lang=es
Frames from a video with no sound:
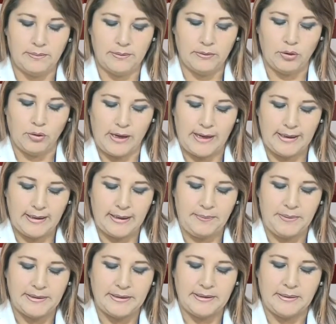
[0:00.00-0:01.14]
tocar es
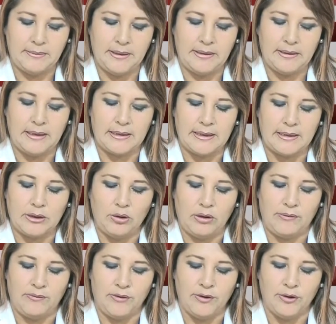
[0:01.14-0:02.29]
precisamente el retiro
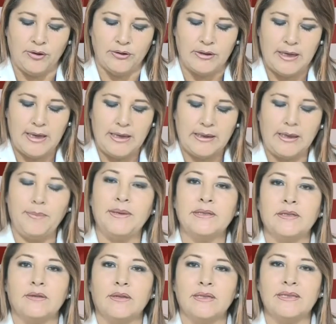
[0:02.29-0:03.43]
de fondos de
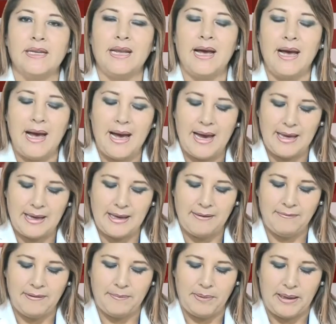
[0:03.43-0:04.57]
pensiones de la
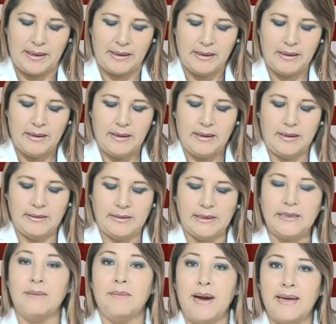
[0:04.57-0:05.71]
AFP. Esta
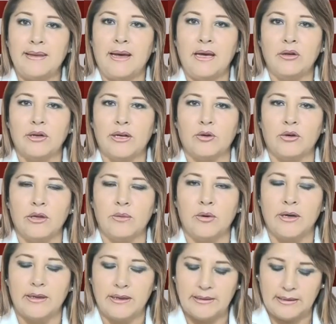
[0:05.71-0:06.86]
semana, recordemos
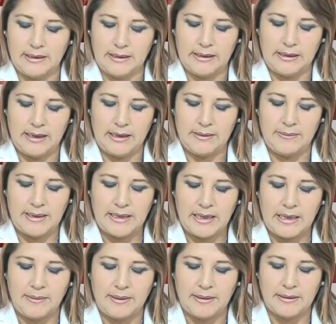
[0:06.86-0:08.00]
que desde el día de
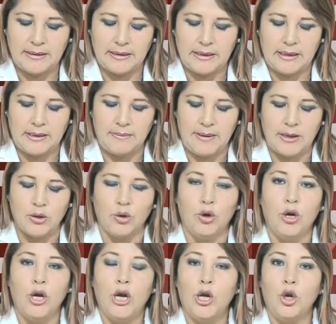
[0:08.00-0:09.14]
mañana, 27 de mayo,
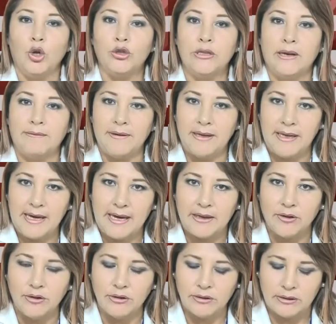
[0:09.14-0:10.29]
los
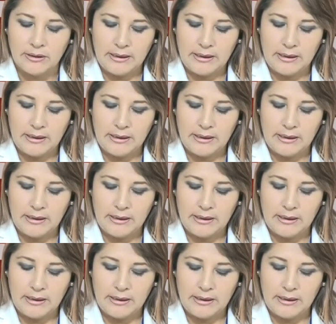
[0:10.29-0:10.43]
afiliados